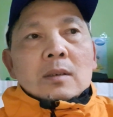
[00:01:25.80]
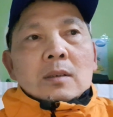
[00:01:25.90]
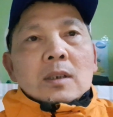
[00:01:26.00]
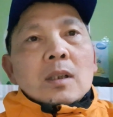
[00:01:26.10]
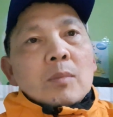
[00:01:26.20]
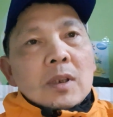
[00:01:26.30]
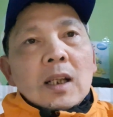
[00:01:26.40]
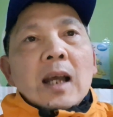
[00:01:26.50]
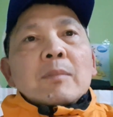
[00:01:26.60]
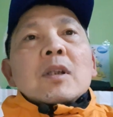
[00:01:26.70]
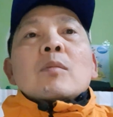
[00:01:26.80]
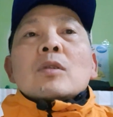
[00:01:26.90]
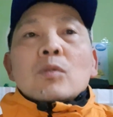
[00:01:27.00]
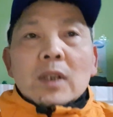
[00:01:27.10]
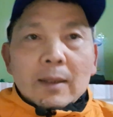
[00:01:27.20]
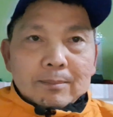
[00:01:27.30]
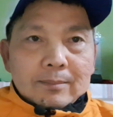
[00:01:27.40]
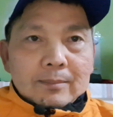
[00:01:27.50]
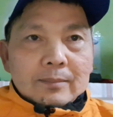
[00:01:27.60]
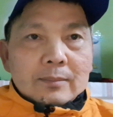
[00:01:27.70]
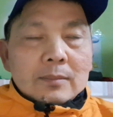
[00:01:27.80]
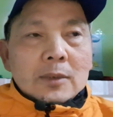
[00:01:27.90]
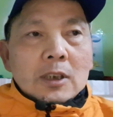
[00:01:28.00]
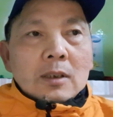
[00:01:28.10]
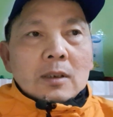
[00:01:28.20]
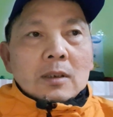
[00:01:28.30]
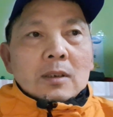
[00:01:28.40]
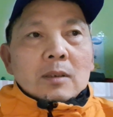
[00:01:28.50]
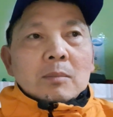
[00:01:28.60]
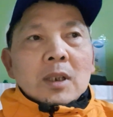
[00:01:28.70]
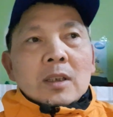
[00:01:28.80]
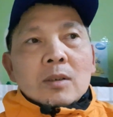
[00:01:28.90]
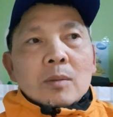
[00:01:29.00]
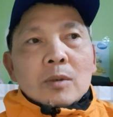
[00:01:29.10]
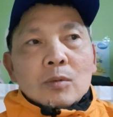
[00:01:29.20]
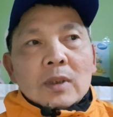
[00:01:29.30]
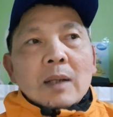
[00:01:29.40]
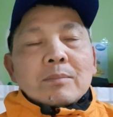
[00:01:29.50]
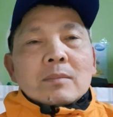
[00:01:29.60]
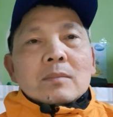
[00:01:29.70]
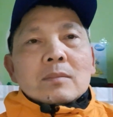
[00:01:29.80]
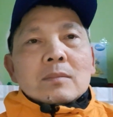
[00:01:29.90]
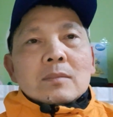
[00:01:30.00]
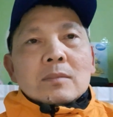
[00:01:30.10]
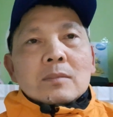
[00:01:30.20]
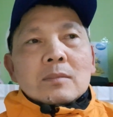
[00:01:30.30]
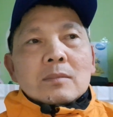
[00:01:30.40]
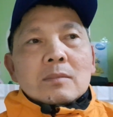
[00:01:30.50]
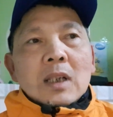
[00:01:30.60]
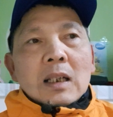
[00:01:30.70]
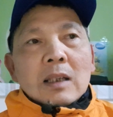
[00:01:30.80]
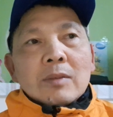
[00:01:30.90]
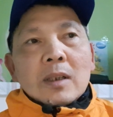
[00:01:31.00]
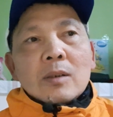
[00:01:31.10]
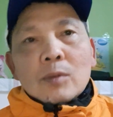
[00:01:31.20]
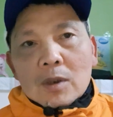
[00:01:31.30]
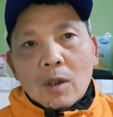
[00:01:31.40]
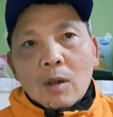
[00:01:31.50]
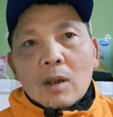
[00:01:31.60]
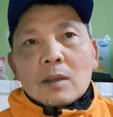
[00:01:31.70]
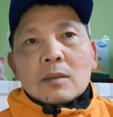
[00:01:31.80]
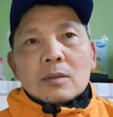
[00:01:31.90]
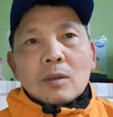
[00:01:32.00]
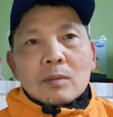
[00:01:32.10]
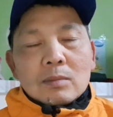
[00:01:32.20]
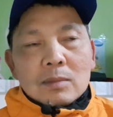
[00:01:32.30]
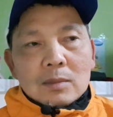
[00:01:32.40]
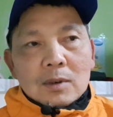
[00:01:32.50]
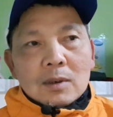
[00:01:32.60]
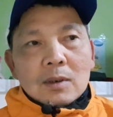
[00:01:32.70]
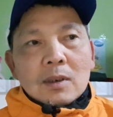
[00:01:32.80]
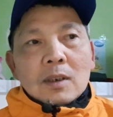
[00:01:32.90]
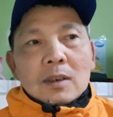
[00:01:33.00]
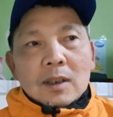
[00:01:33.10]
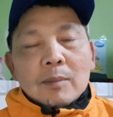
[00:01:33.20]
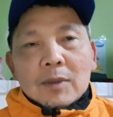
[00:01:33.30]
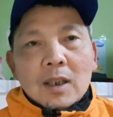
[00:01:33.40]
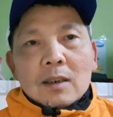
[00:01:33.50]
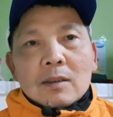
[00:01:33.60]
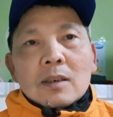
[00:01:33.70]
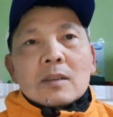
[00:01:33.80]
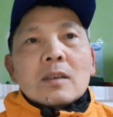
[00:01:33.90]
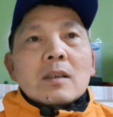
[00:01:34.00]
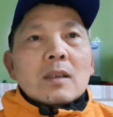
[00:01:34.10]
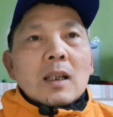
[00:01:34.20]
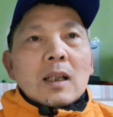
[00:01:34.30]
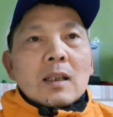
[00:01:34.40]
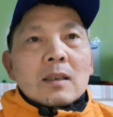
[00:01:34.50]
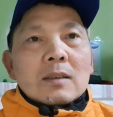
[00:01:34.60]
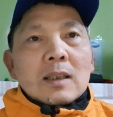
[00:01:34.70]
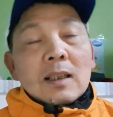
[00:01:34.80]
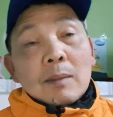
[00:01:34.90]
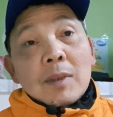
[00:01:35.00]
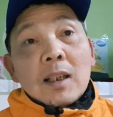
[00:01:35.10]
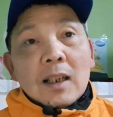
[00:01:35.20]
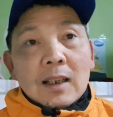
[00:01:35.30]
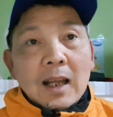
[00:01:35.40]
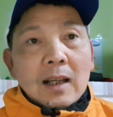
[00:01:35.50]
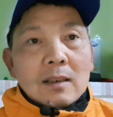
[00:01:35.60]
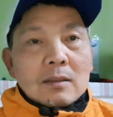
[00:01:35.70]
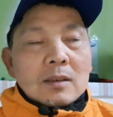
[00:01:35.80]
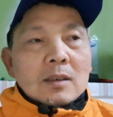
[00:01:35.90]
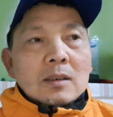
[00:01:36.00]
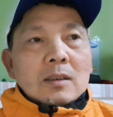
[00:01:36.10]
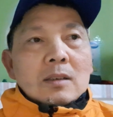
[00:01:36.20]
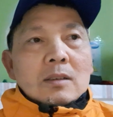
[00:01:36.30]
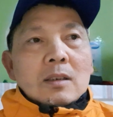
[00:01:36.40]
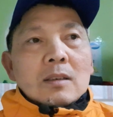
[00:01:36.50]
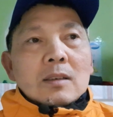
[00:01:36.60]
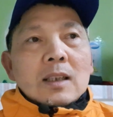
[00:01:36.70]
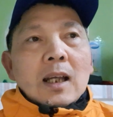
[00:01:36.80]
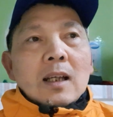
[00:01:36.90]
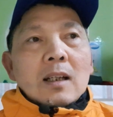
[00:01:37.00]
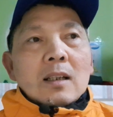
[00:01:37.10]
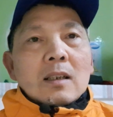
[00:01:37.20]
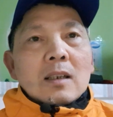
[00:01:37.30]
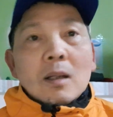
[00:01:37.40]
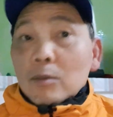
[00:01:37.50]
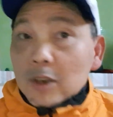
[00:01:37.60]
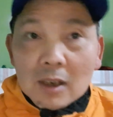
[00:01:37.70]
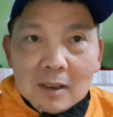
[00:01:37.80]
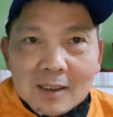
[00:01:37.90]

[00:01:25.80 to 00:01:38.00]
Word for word: thì không có đi làm thì không có thu nhập mà nếu không có thu nhập mà lại phải nuôi con tốn ờ, thêm tiền nữa cho nên là người ta cảm thấy là gánh nặng cho nên người ta không sinh